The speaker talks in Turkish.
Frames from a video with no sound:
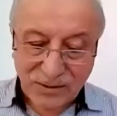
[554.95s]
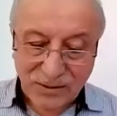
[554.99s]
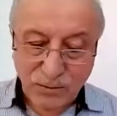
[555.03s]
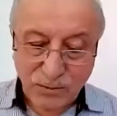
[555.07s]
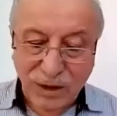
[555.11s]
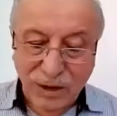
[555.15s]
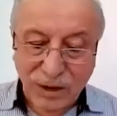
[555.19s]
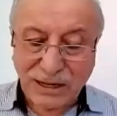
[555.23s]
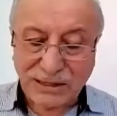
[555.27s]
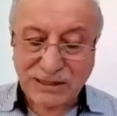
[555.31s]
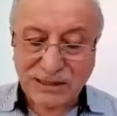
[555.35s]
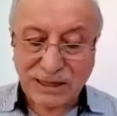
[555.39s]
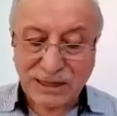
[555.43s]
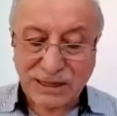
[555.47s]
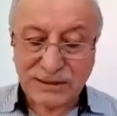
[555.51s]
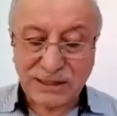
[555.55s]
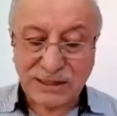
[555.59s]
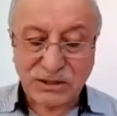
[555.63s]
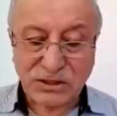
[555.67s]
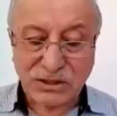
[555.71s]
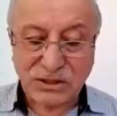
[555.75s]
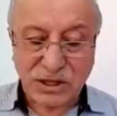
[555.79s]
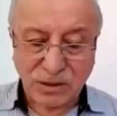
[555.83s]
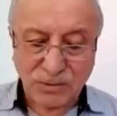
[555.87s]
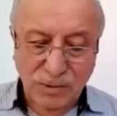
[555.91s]
Bazen
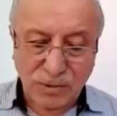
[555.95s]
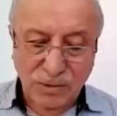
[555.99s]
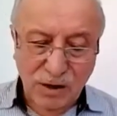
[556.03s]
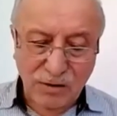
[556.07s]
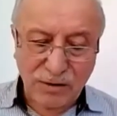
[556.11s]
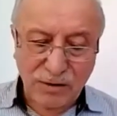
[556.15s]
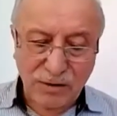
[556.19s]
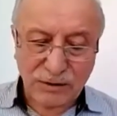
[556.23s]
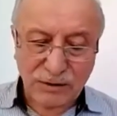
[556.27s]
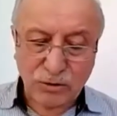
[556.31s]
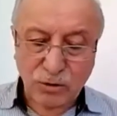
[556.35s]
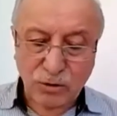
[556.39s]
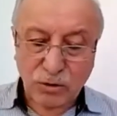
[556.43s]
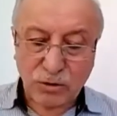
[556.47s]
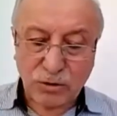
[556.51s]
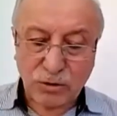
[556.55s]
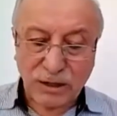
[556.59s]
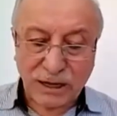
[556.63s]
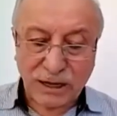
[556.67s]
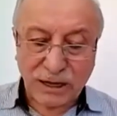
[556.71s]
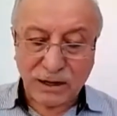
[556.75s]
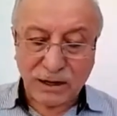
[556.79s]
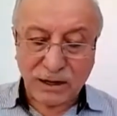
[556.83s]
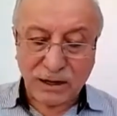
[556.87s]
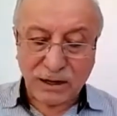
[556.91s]
de semavat
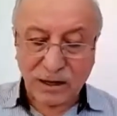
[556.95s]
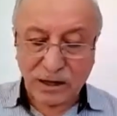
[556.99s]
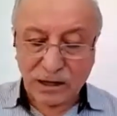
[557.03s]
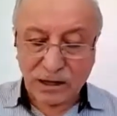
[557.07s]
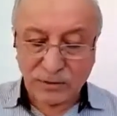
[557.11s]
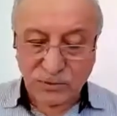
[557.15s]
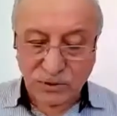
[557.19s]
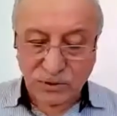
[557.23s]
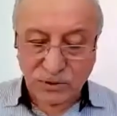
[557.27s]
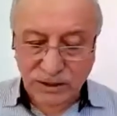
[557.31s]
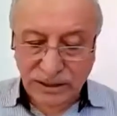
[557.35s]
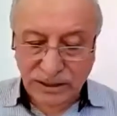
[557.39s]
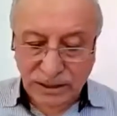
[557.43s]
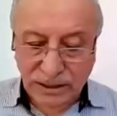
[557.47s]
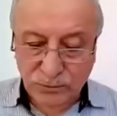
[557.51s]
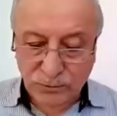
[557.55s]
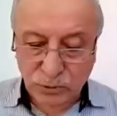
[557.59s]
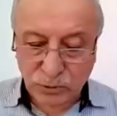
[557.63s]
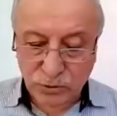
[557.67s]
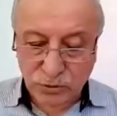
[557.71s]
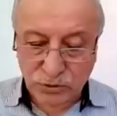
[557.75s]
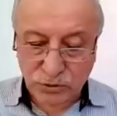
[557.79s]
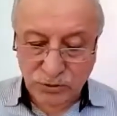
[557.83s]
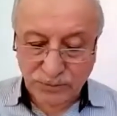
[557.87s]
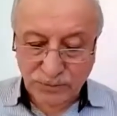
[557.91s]
gökler alemi kadar
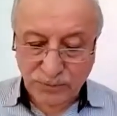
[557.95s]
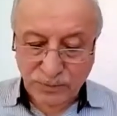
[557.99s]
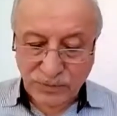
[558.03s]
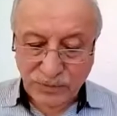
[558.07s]
büyür